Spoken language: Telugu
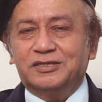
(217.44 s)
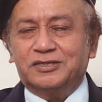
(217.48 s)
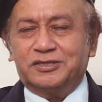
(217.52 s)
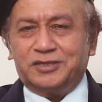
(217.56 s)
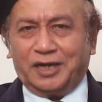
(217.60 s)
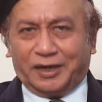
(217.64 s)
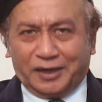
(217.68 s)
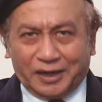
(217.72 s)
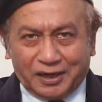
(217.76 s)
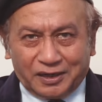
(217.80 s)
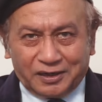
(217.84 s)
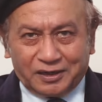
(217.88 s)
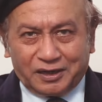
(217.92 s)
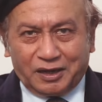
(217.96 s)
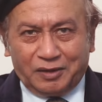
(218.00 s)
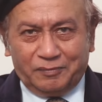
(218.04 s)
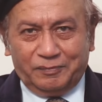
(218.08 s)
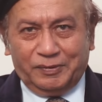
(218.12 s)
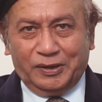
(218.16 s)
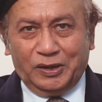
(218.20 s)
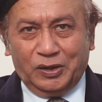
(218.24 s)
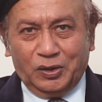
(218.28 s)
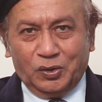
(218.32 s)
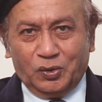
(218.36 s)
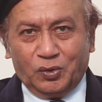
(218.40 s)
సడన్గా
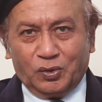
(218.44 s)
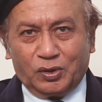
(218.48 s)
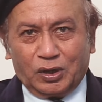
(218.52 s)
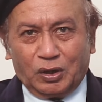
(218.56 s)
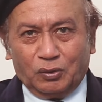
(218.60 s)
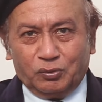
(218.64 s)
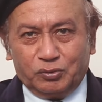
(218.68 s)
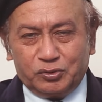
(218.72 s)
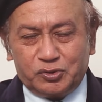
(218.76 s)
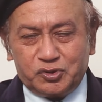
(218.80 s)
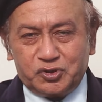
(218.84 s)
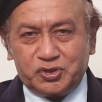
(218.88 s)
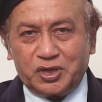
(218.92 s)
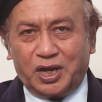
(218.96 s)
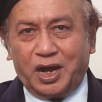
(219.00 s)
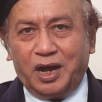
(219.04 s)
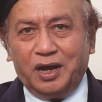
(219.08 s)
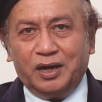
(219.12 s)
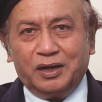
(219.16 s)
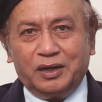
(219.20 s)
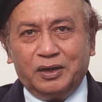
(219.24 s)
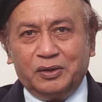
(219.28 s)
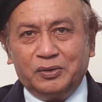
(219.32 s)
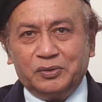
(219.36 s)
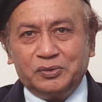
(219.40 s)
మీలో ఒక
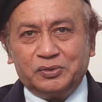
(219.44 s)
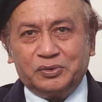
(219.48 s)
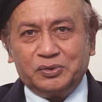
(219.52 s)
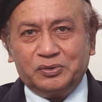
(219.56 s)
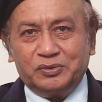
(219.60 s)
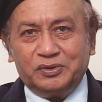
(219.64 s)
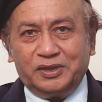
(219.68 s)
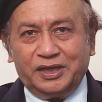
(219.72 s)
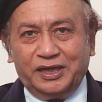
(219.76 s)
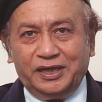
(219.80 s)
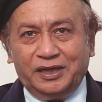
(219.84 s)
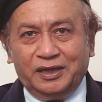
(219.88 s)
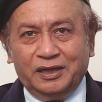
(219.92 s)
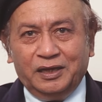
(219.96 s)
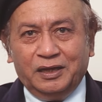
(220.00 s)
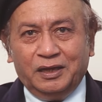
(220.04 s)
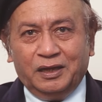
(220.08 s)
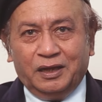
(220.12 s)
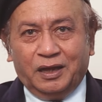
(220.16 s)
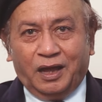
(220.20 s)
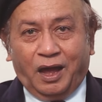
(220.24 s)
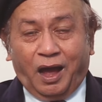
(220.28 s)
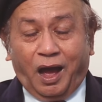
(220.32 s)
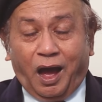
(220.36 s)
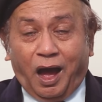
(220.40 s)
ఉత్సాహం కలుగుతుంది
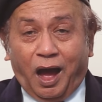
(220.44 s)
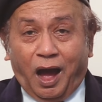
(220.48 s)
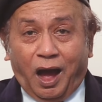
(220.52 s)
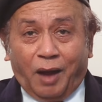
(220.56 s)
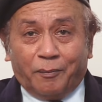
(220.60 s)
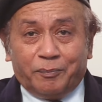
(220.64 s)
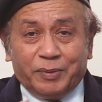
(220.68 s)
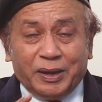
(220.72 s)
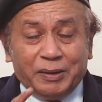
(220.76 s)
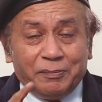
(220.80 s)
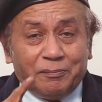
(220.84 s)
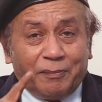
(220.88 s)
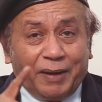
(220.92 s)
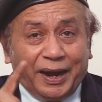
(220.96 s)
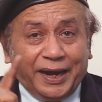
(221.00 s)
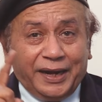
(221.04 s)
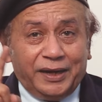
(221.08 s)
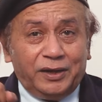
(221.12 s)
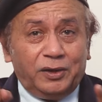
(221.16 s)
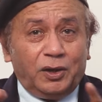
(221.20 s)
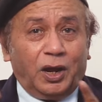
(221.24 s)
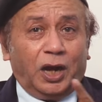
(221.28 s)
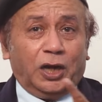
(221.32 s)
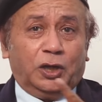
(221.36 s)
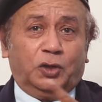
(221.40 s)
మీ
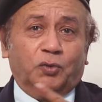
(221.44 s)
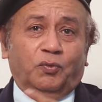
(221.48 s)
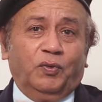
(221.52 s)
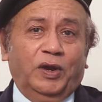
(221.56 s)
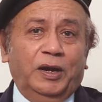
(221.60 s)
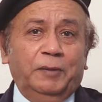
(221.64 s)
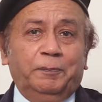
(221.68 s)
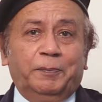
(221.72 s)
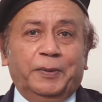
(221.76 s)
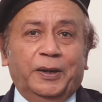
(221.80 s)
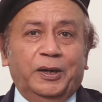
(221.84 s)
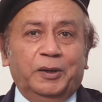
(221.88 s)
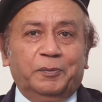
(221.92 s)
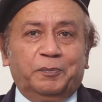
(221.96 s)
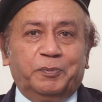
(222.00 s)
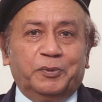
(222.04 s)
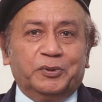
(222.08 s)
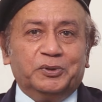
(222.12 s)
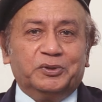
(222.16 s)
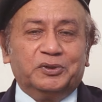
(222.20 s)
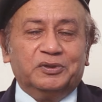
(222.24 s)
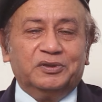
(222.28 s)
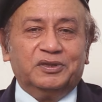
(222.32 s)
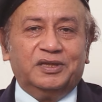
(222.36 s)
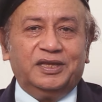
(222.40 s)
మైండ్ అటువైపు
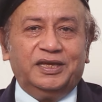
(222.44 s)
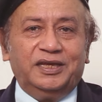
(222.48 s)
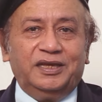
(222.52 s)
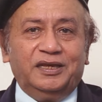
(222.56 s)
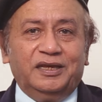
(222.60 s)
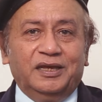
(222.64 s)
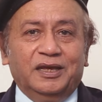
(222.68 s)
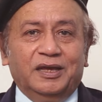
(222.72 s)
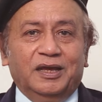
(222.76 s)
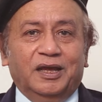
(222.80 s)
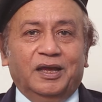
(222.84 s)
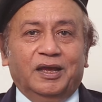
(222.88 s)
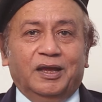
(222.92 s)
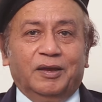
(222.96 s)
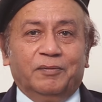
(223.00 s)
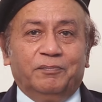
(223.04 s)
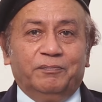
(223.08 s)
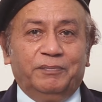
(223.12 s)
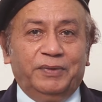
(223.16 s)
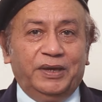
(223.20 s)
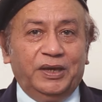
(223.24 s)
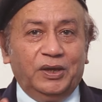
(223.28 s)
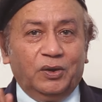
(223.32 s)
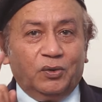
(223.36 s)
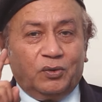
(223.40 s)
వెళ్ళిపోతుంది
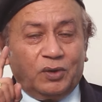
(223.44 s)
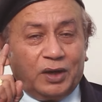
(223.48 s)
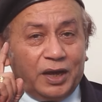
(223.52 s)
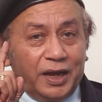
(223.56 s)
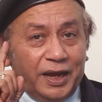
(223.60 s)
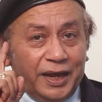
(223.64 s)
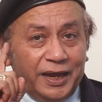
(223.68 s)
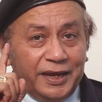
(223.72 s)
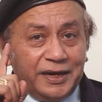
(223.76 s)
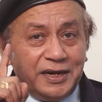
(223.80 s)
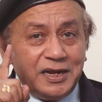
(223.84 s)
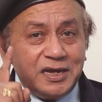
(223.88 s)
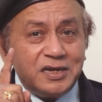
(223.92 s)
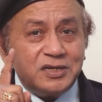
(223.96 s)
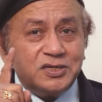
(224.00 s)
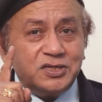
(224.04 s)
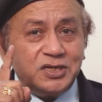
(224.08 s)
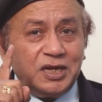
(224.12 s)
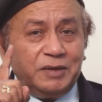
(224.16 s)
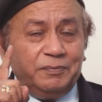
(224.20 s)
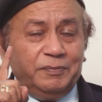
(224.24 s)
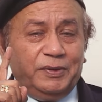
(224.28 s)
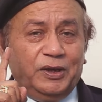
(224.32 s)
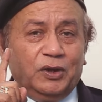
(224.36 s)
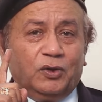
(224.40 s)
మీ యొక్క
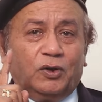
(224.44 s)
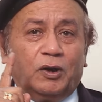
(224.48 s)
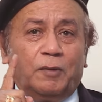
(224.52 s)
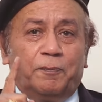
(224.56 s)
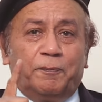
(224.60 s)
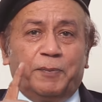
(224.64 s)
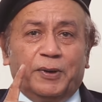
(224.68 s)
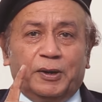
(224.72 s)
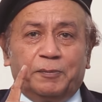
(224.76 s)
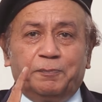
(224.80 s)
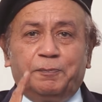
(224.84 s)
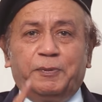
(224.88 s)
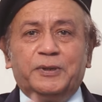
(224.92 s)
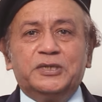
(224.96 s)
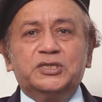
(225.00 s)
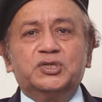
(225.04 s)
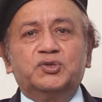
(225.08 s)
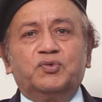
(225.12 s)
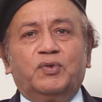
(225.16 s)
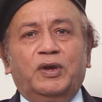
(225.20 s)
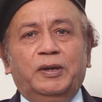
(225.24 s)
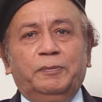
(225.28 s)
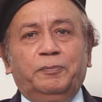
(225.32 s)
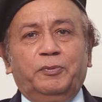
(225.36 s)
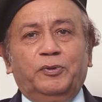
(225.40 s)
ఎనర్జీ మీ యొక్క పర్పస్
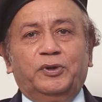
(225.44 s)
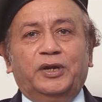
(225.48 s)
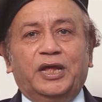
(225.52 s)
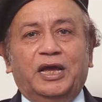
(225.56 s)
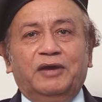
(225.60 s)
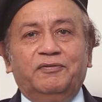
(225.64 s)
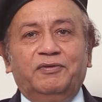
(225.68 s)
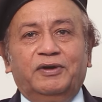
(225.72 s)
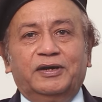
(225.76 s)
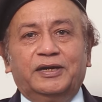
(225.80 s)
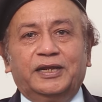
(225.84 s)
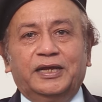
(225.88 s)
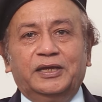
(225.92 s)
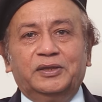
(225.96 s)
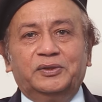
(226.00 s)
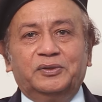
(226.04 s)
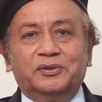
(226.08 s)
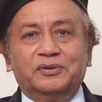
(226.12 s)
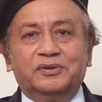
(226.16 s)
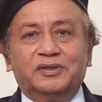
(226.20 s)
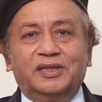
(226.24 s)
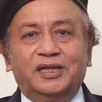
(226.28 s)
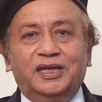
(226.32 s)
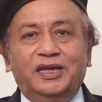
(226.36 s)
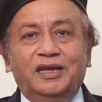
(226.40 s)
వైపు డైవర్ట్
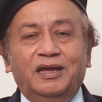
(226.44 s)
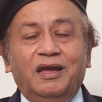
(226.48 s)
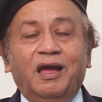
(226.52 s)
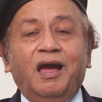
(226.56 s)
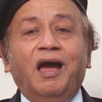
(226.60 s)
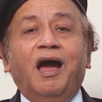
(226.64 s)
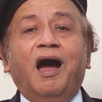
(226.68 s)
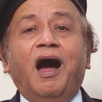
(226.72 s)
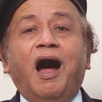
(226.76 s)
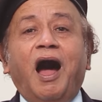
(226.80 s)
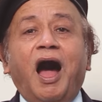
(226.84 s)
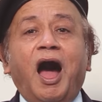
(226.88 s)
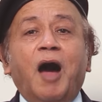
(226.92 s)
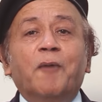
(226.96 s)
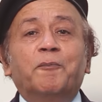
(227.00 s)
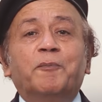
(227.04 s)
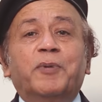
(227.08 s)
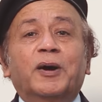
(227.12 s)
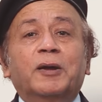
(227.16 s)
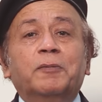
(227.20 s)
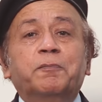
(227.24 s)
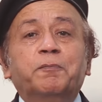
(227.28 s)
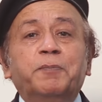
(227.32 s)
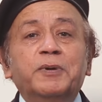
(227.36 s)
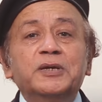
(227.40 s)
అవుతుంది ఆ
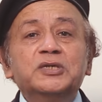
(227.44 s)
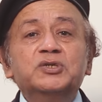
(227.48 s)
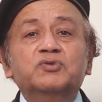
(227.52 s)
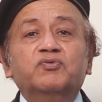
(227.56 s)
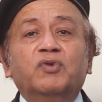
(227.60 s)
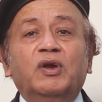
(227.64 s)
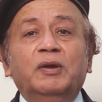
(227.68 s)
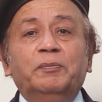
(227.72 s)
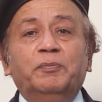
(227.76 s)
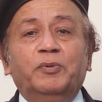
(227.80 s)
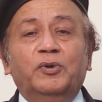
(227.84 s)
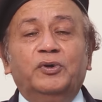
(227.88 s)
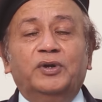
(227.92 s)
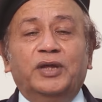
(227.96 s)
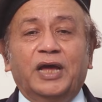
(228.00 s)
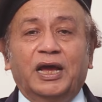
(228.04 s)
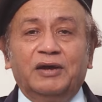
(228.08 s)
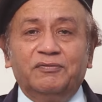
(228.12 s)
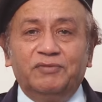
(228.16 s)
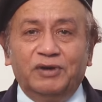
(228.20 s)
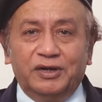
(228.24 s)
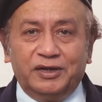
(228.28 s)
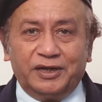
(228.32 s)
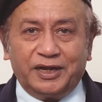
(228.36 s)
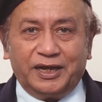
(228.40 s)
పర్పస్ వైపు
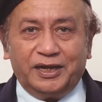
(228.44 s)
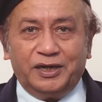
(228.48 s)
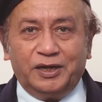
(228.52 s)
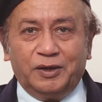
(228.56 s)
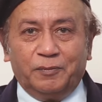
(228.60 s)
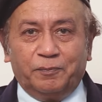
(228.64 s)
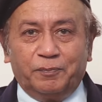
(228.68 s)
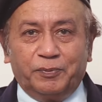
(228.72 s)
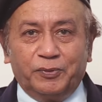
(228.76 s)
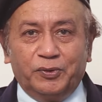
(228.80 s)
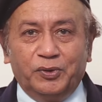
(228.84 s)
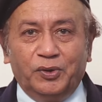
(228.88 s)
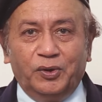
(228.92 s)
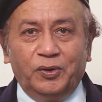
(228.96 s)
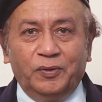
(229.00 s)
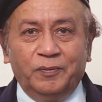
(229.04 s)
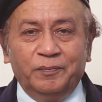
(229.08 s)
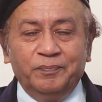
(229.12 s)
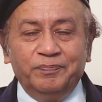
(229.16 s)
డైవర్ట్ అయినప్పుడు